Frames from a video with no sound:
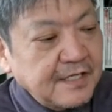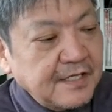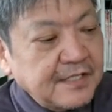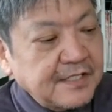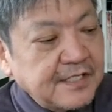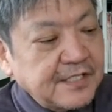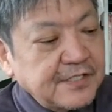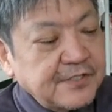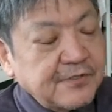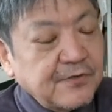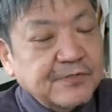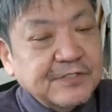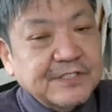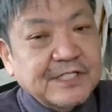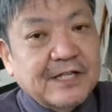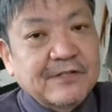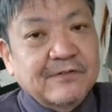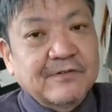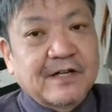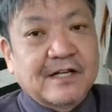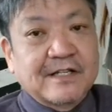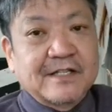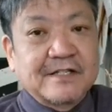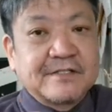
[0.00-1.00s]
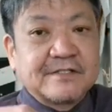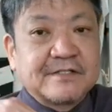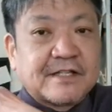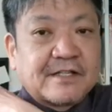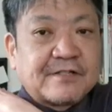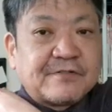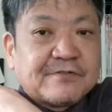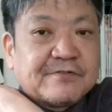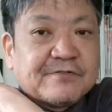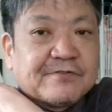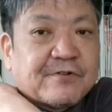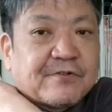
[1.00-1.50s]
起訴したのがですね
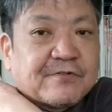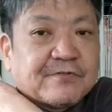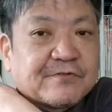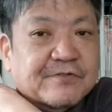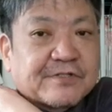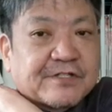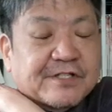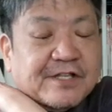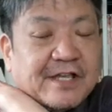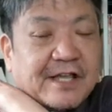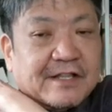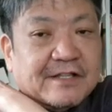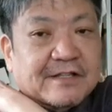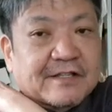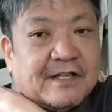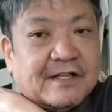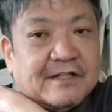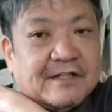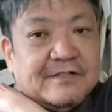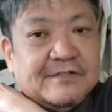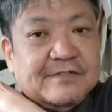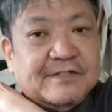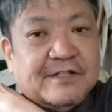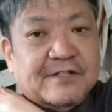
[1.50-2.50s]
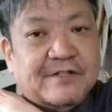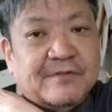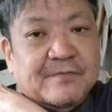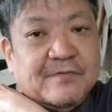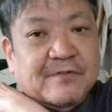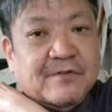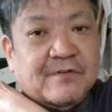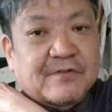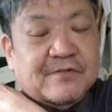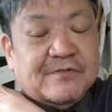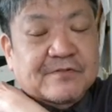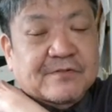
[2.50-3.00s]
ニューヨーク地検なんですけど
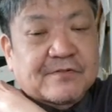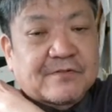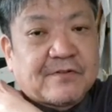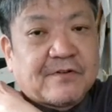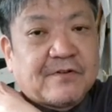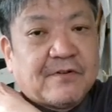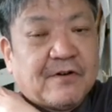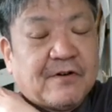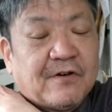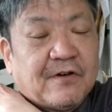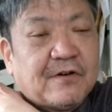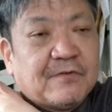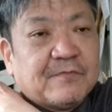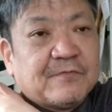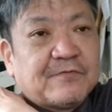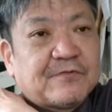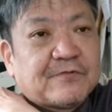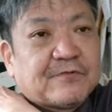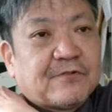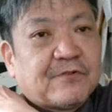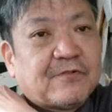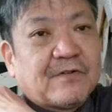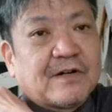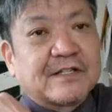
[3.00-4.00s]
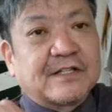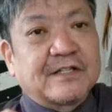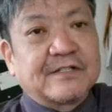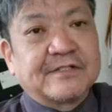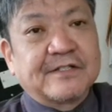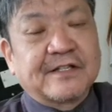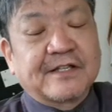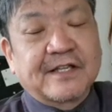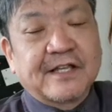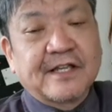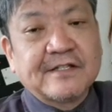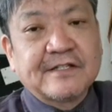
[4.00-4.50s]
も、その向こうはです
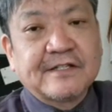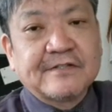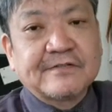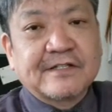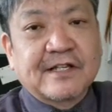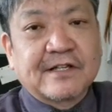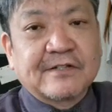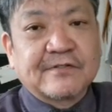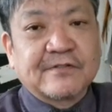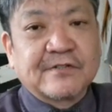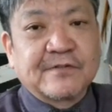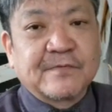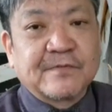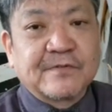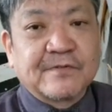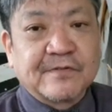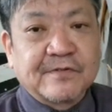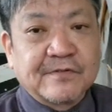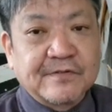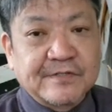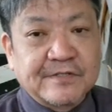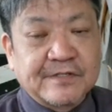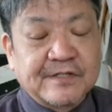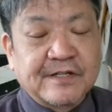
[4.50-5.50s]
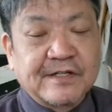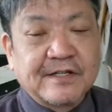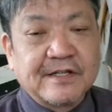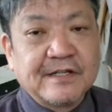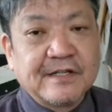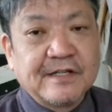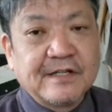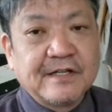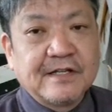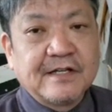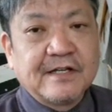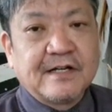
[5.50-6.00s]
ね検察官というものをですね
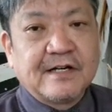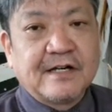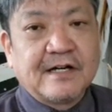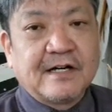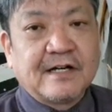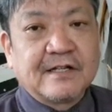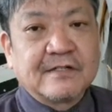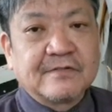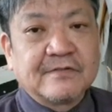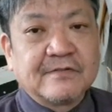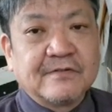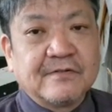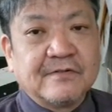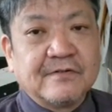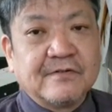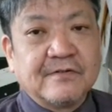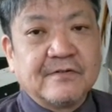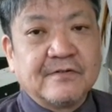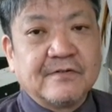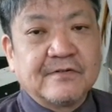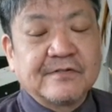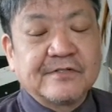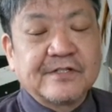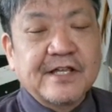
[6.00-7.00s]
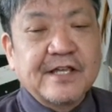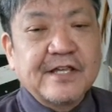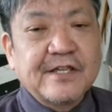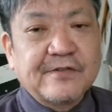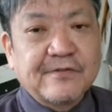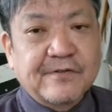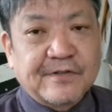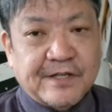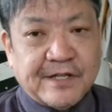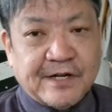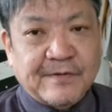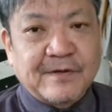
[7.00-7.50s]
あの選
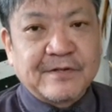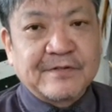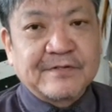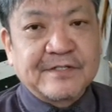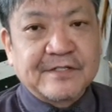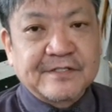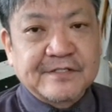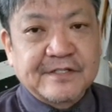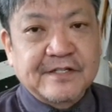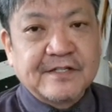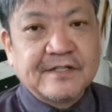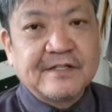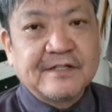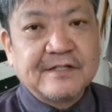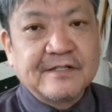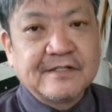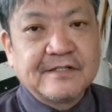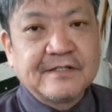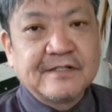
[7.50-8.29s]
挙で選べるんですね。